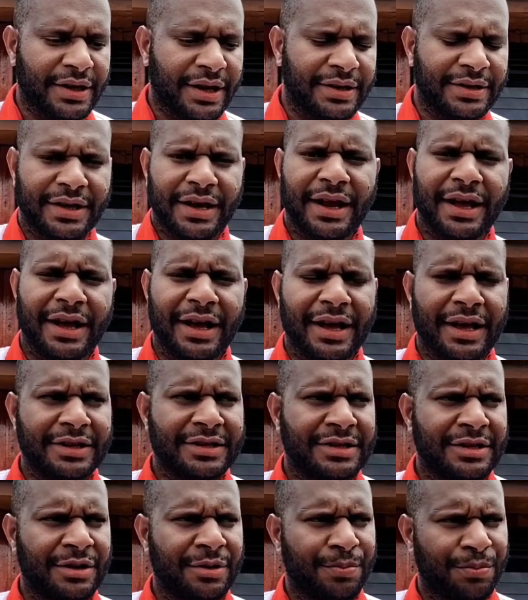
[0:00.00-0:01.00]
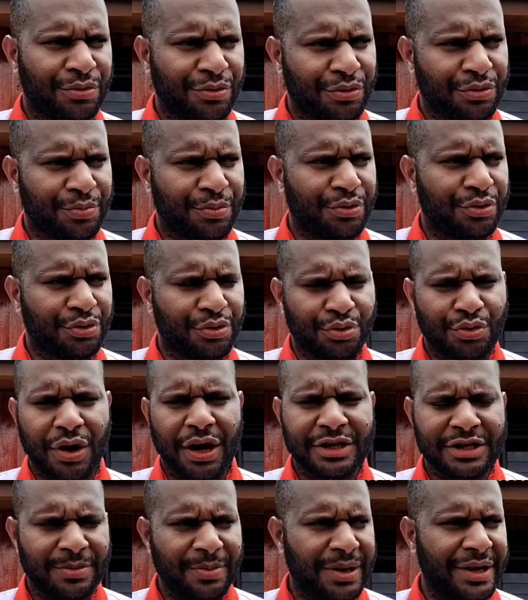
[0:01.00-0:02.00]
tidak jelas, kumpul
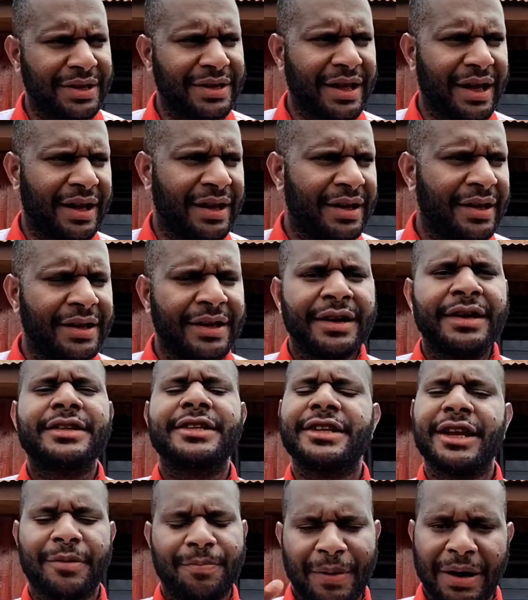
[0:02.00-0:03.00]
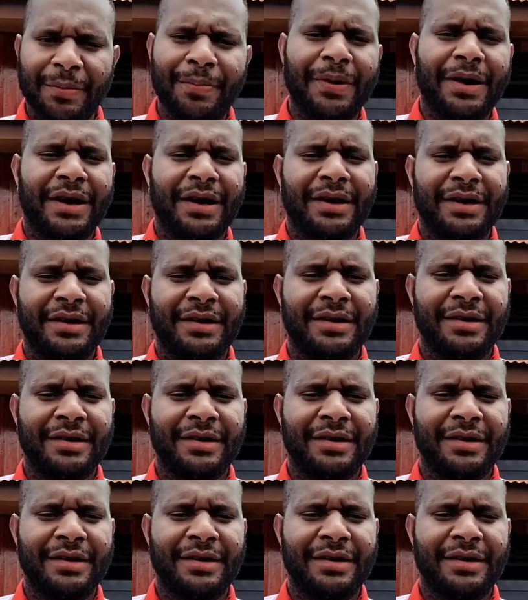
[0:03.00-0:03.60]
uang sebagainya tidak apa-apa.